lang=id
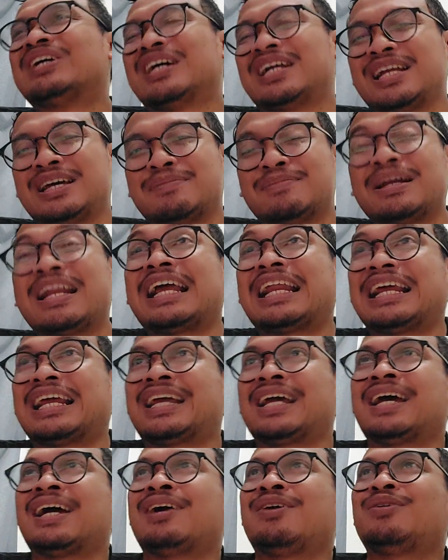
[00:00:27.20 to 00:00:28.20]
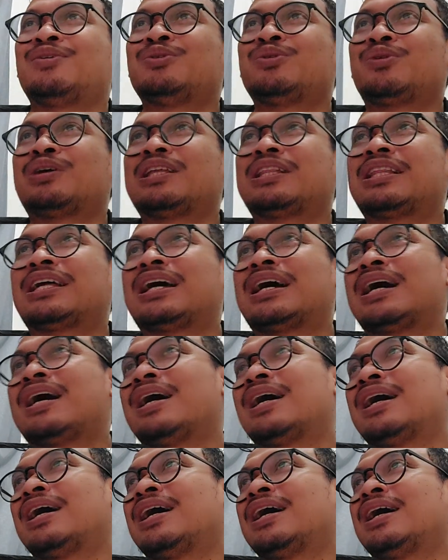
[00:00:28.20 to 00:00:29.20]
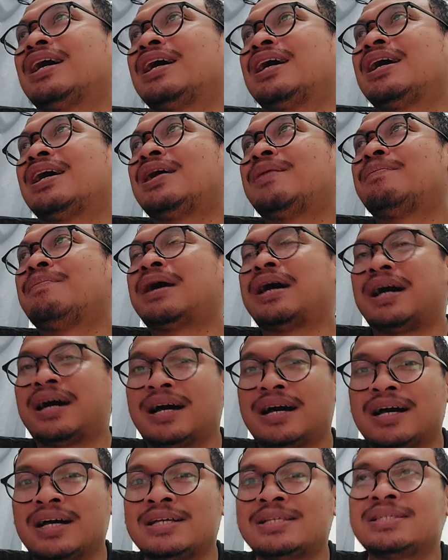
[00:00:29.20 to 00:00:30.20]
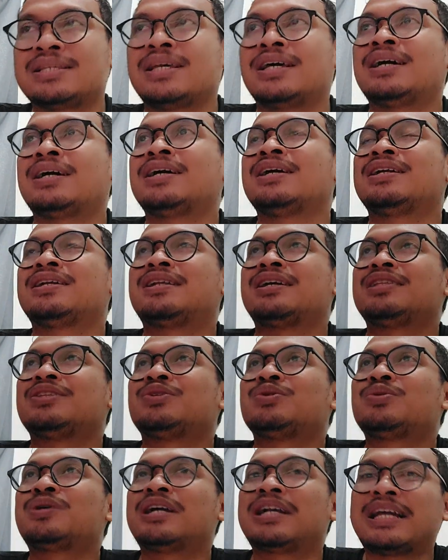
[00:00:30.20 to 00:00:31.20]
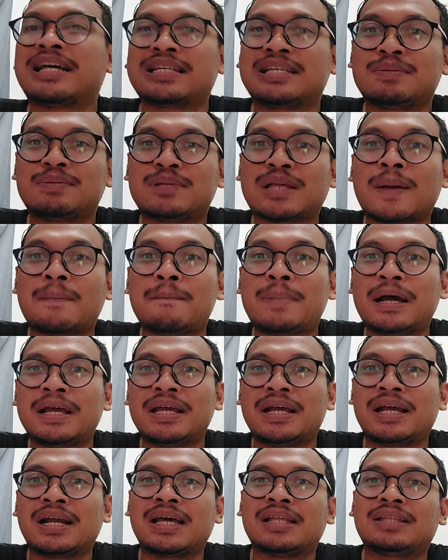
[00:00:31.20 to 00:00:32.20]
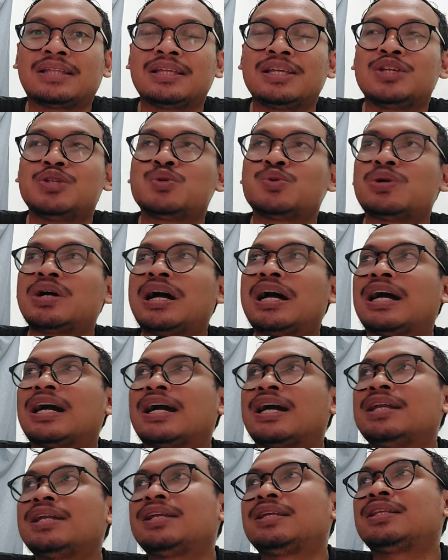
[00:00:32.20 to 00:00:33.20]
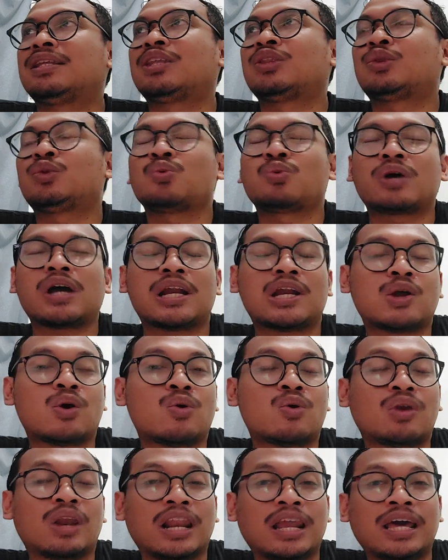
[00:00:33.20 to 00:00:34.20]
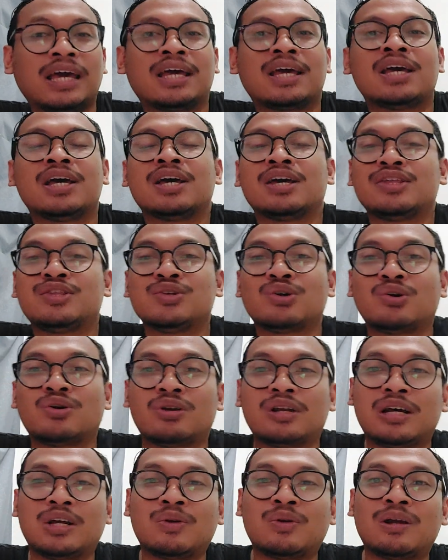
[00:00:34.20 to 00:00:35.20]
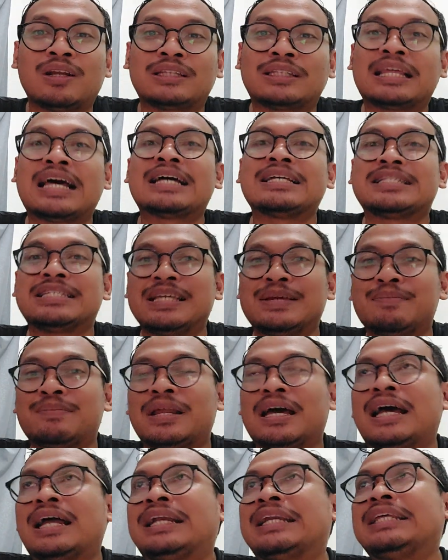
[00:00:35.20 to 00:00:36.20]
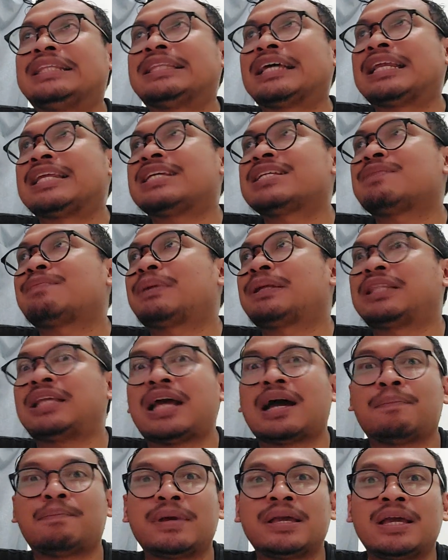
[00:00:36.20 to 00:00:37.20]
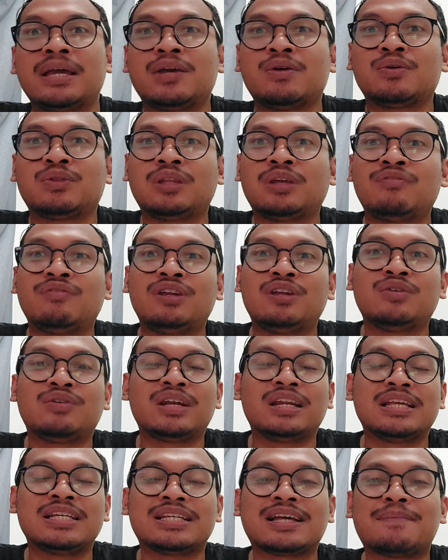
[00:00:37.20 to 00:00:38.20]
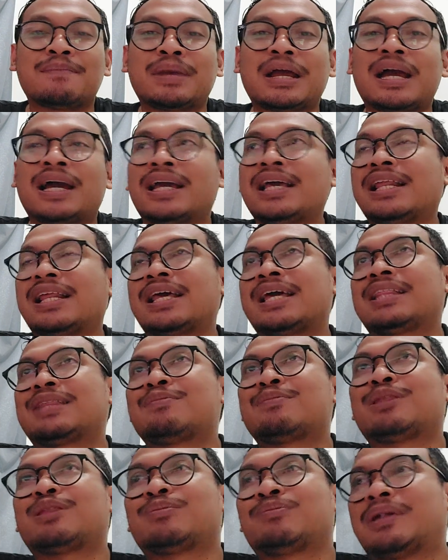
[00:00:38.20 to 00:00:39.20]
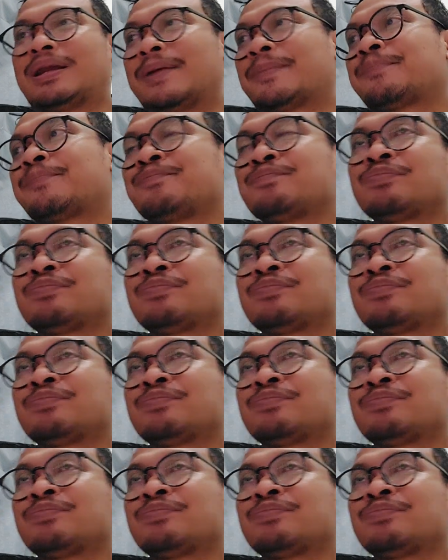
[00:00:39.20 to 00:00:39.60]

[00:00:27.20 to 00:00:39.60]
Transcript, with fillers: Nah, yang menarik ya untuk kita uh, bahas ya dan juga nasib Sabah yang nantinya juga akan ditentukan oleh Johor Darul Takzim. Nah, detailnya seperti apa ya ikuti video ini sampai akhir ya, teman-teman.